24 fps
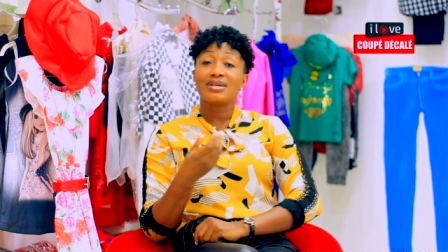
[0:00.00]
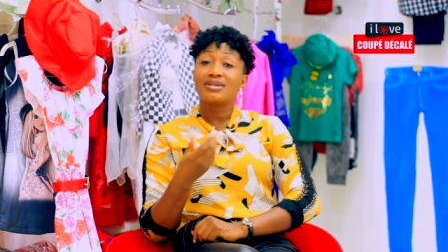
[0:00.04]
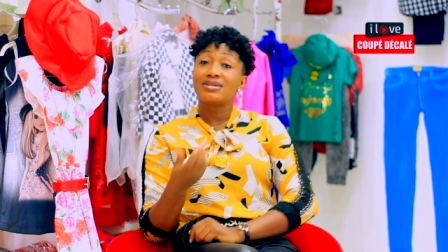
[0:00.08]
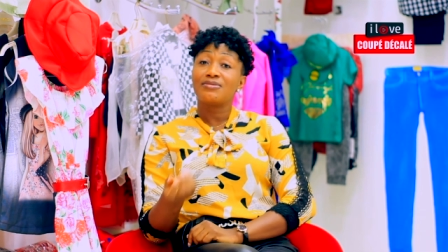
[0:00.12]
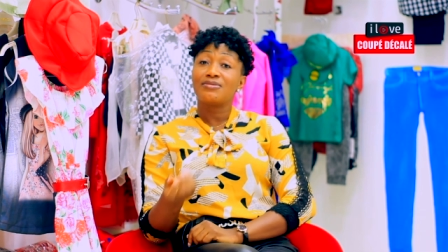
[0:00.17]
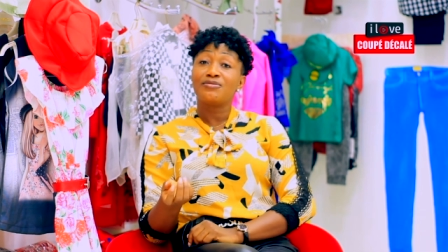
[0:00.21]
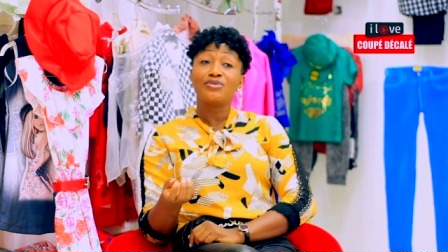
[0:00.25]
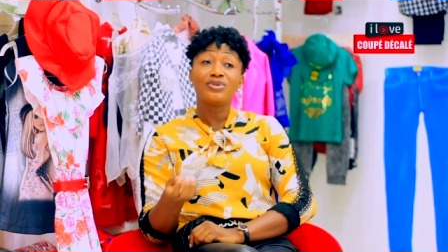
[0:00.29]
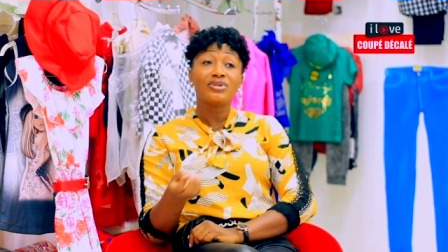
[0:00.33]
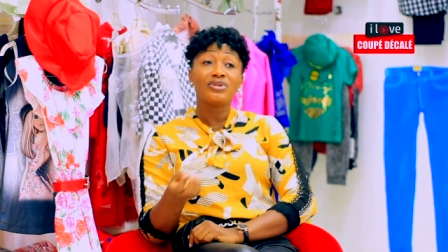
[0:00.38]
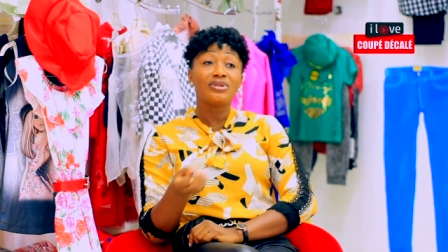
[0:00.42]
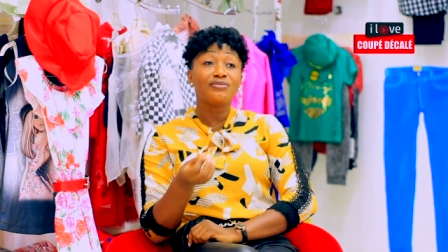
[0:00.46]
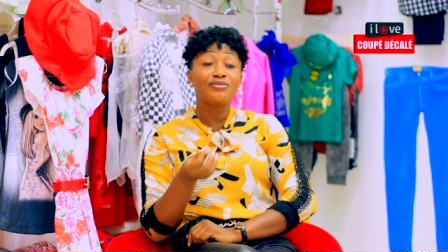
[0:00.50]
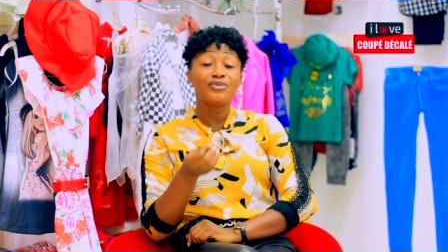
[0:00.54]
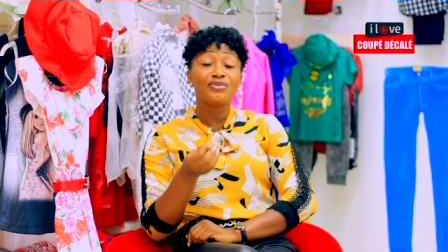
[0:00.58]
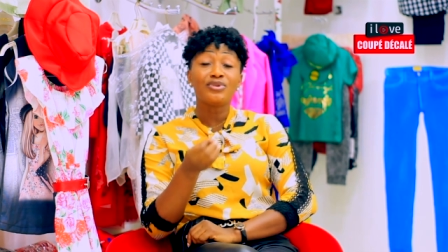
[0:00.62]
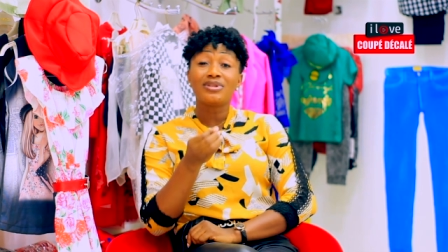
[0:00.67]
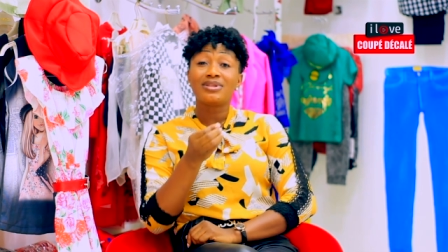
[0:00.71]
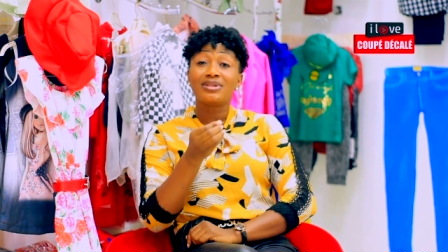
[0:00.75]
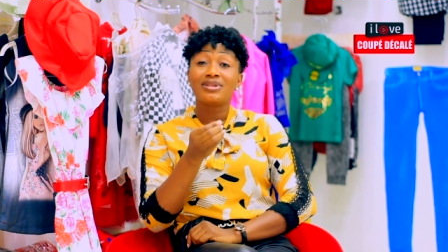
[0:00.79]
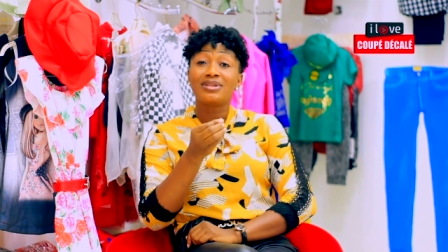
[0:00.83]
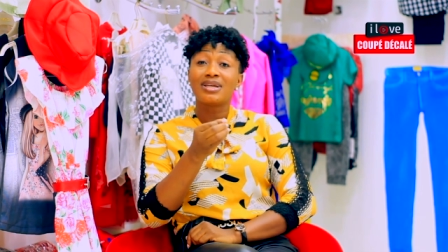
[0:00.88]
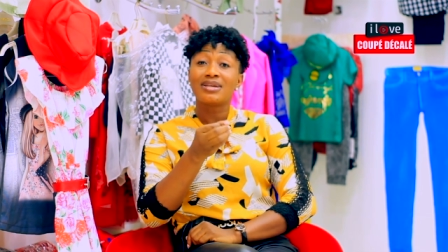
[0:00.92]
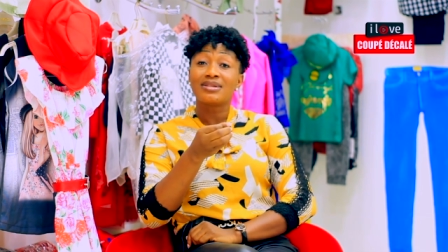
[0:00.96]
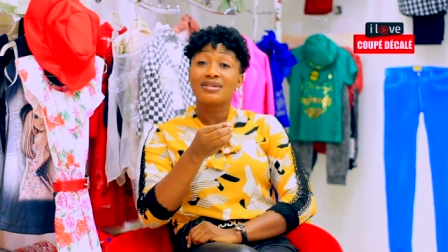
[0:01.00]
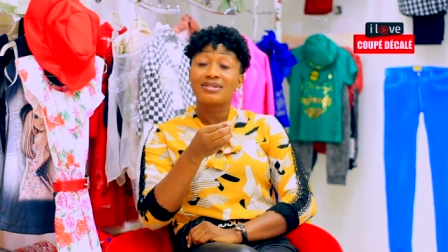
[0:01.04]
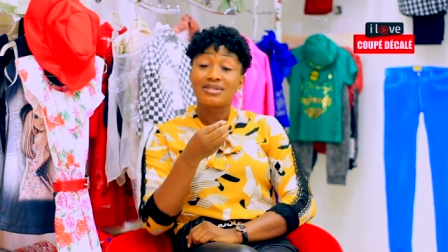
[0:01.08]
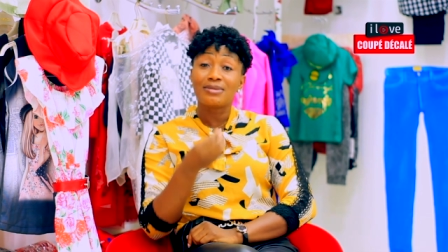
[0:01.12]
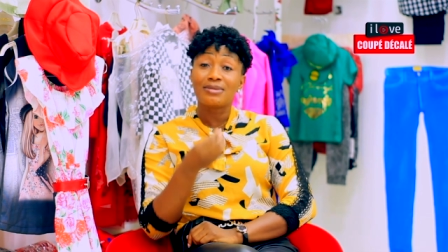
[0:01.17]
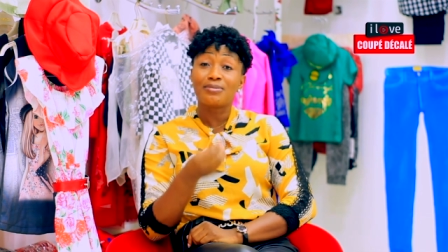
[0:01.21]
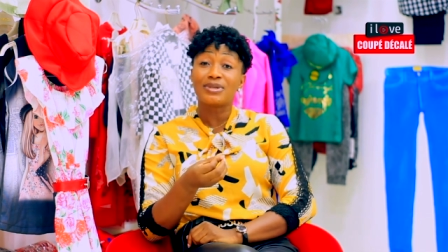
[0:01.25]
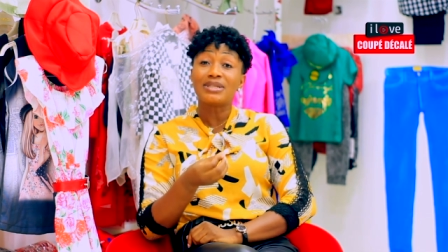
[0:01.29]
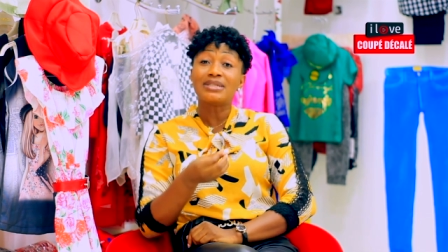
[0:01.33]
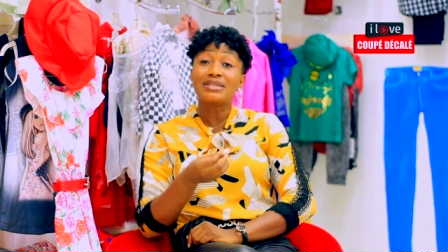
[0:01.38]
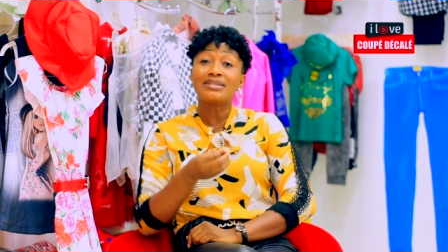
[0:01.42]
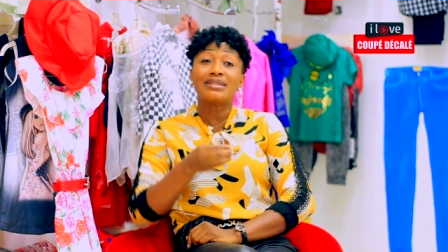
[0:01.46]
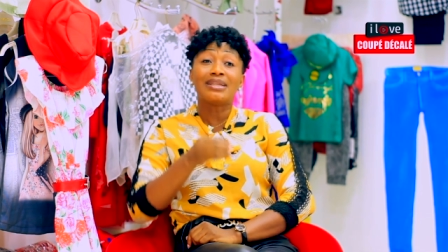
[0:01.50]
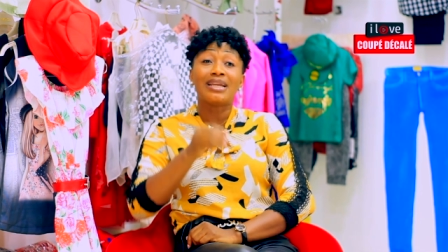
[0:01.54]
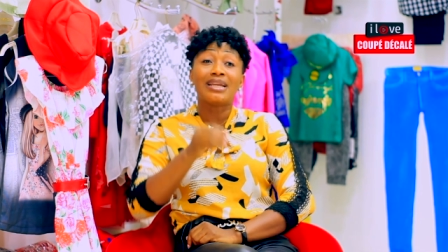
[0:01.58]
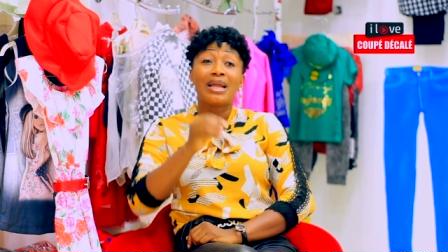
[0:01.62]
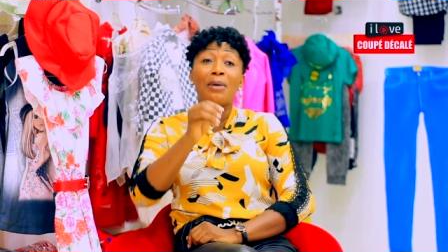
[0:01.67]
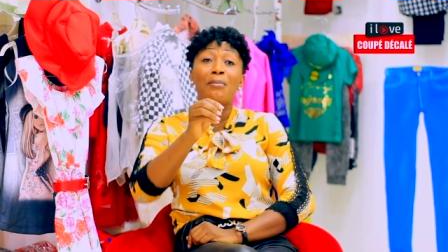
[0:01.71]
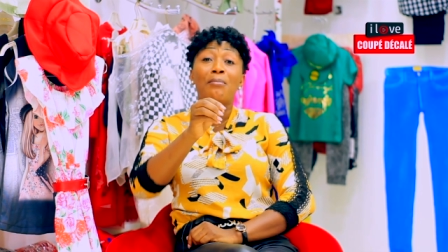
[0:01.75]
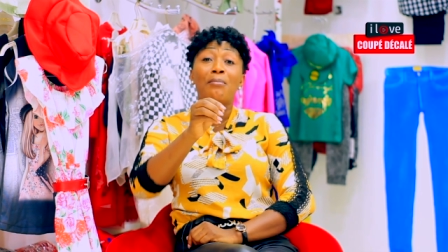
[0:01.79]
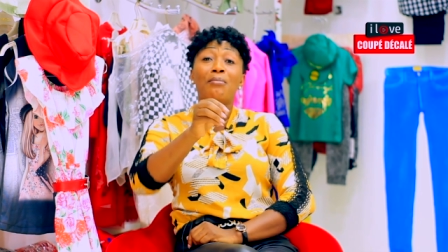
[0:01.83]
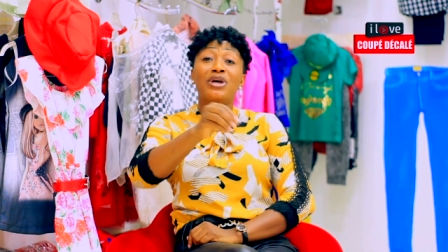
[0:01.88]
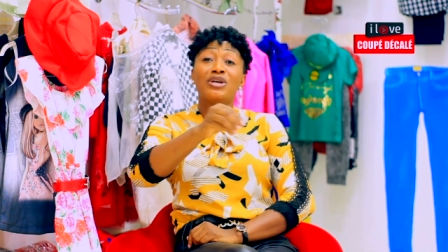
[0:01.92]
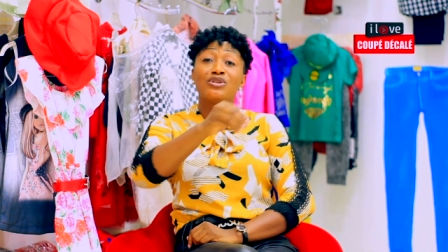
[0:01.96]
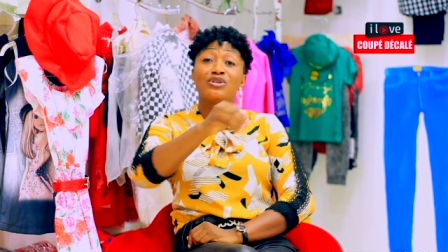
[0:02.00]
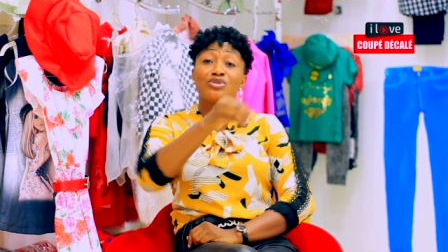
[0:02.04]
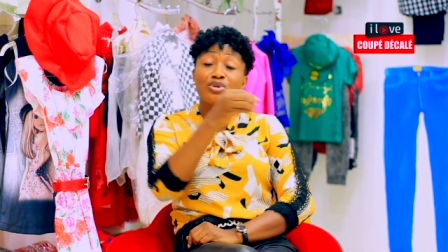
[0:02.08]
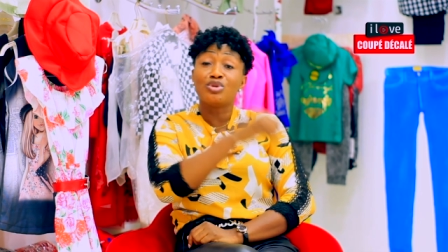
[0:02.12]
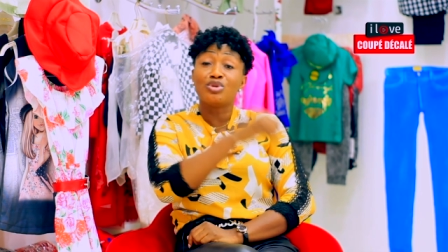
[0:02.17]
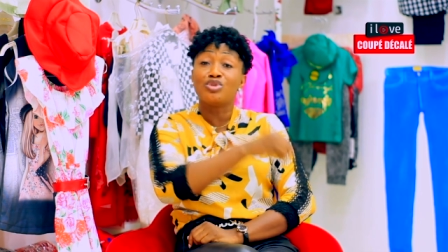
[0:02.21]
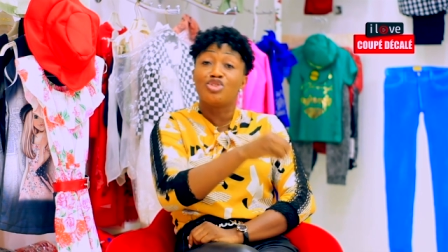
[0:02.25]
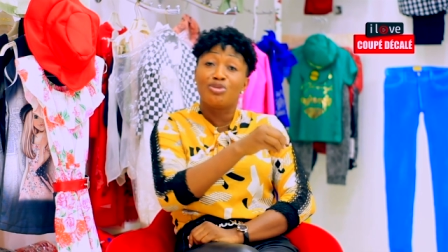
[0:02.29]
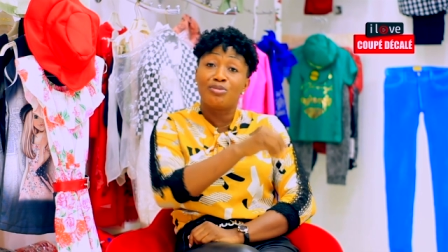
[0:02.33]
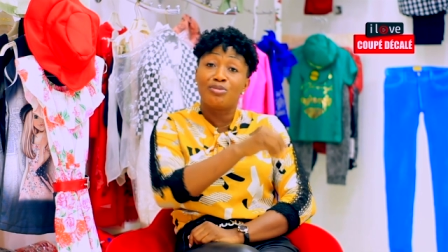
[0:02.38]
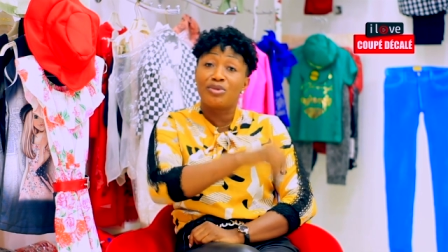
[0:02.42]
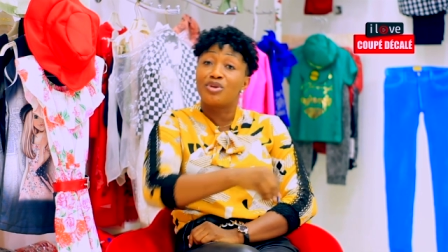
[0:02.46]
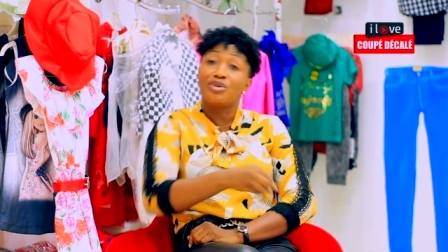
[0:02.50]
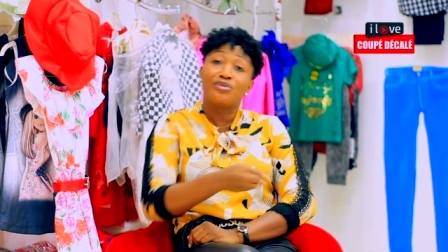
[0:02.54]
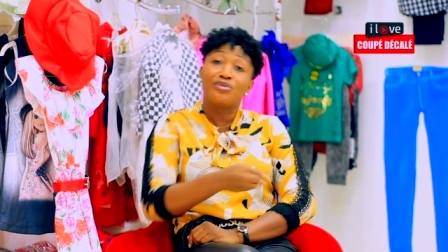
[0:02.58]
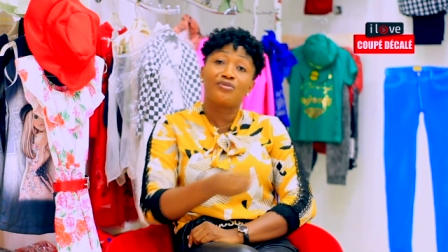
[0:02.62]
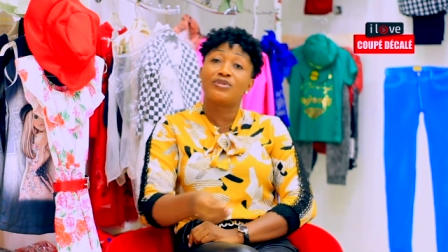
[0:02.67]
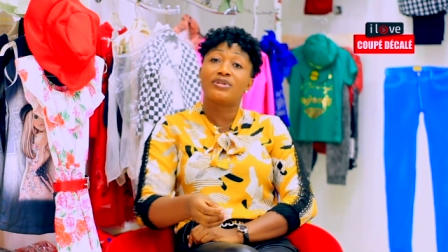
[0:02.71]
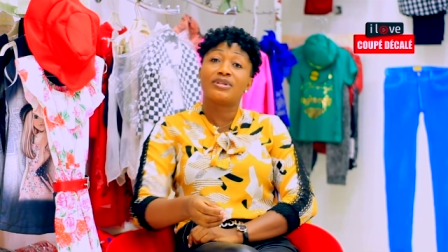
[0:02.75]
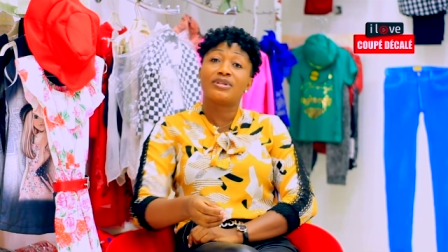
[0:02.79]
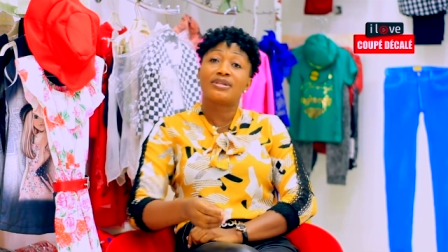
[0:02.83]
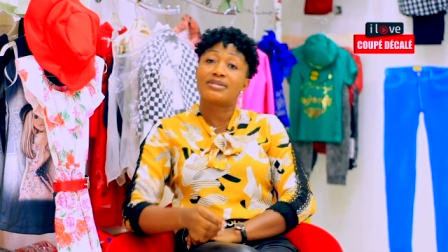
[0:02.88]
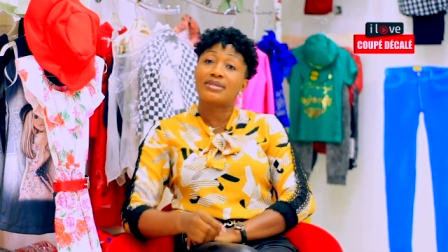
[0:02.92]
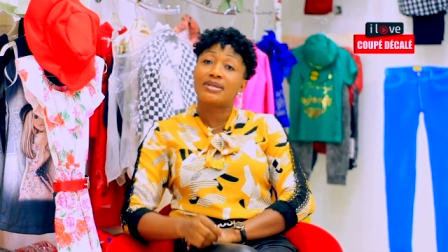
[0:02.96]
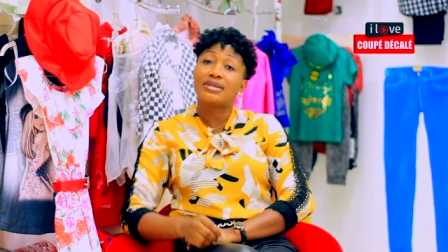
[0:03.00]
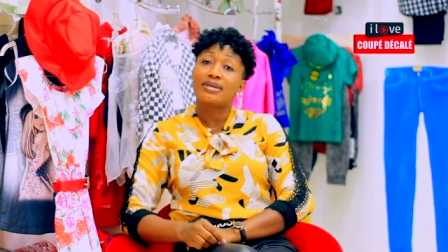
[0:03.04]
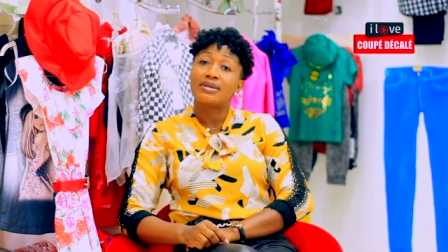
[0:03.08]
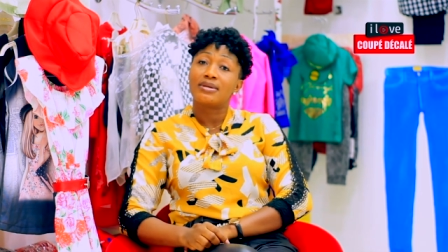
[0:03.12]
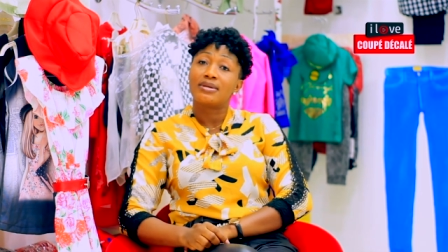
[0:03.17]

Il faut, faut danser. Parce que c'est dans la maison de Dieu, mais qu'il faut danser